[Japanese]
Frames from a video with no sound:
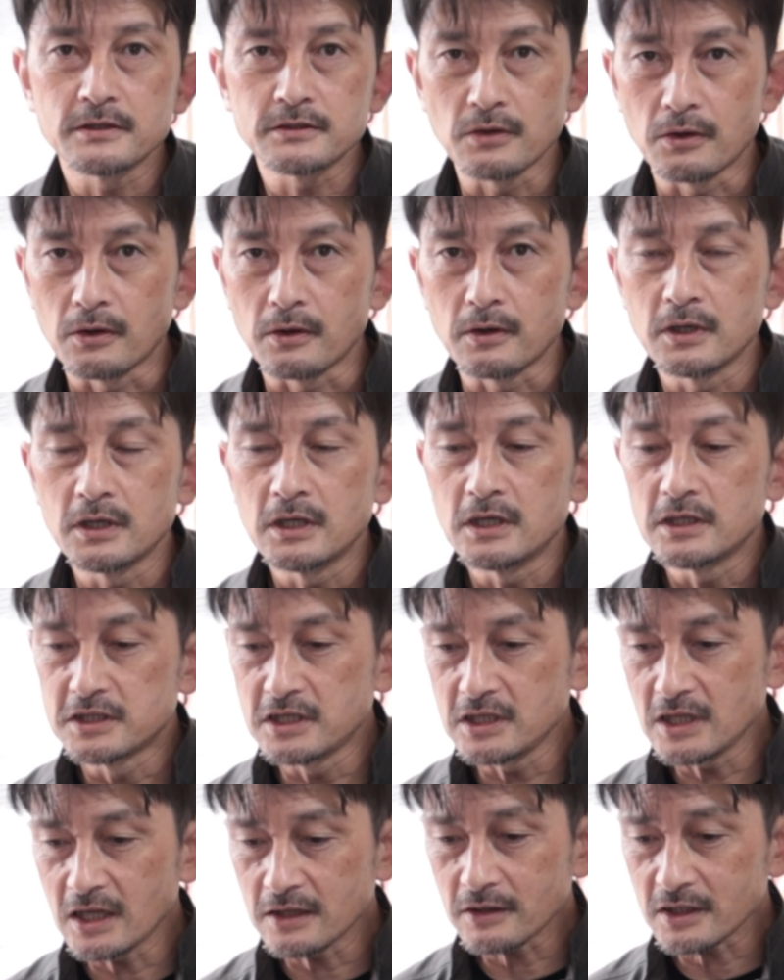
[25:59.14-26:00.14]
そう。
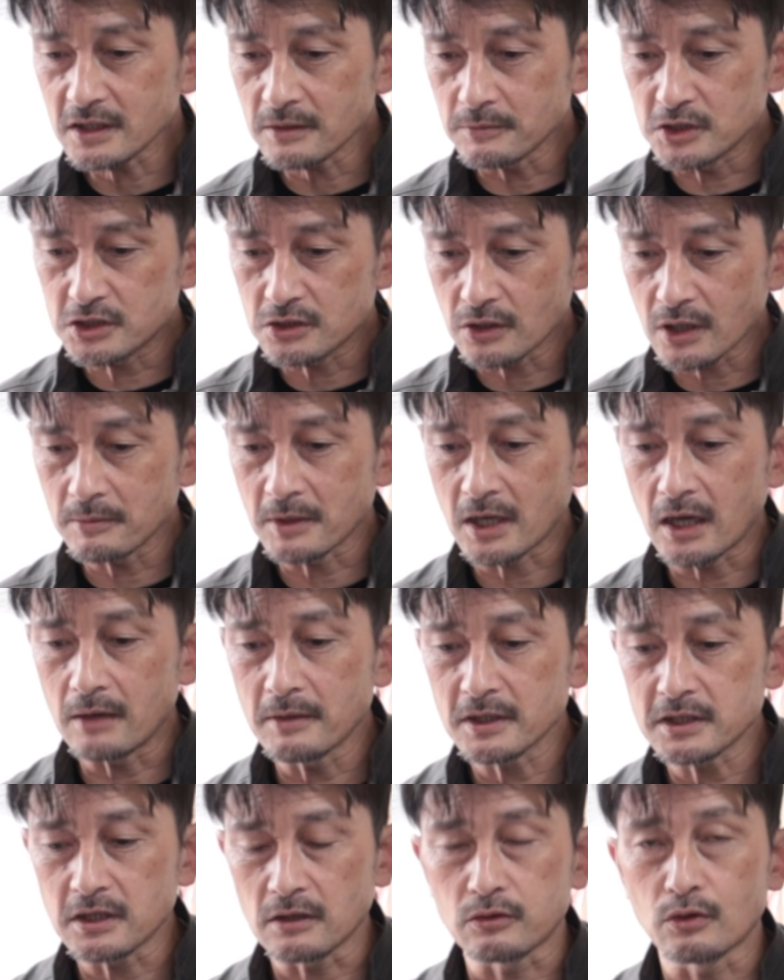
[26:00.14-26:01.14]
ディーラーの方も一生懸命頑
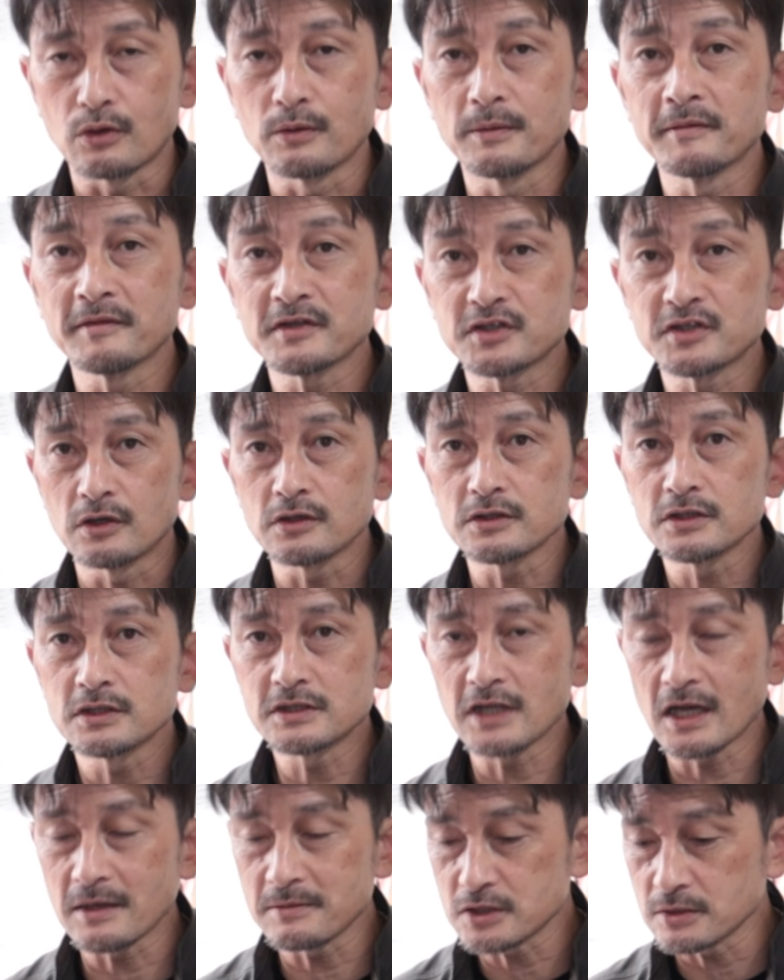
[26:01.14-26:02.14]
張ってると思いよ。
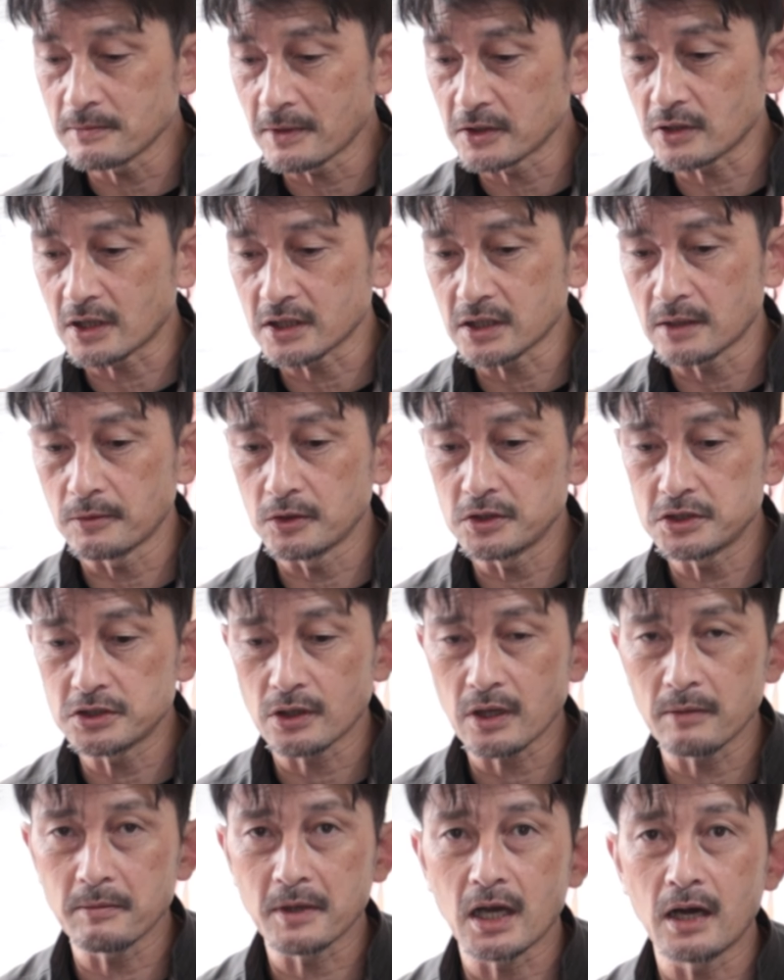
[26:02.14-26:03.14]
サービスマンの方も一
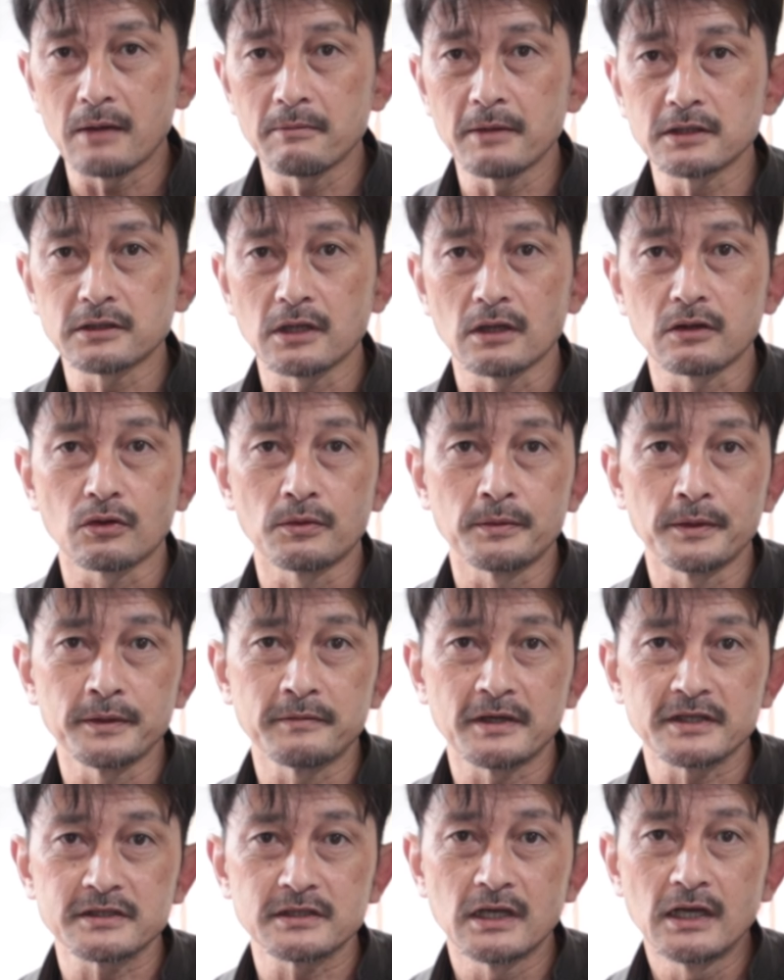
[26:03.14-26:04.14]
生懸命頑張ってると思い
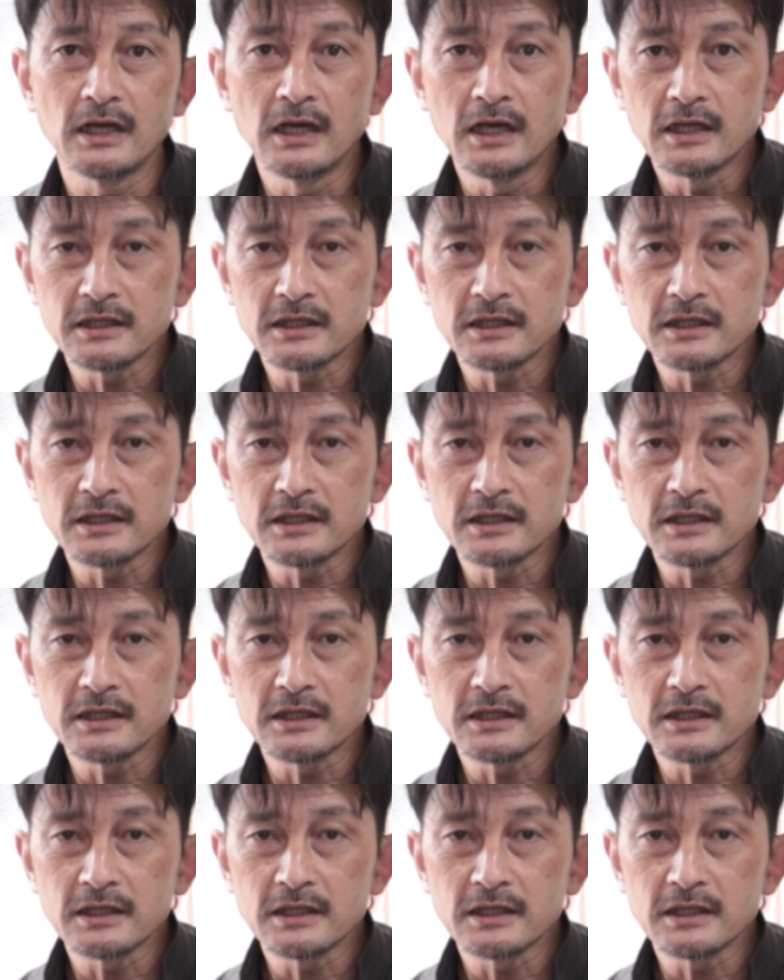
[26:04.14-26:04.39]
ます。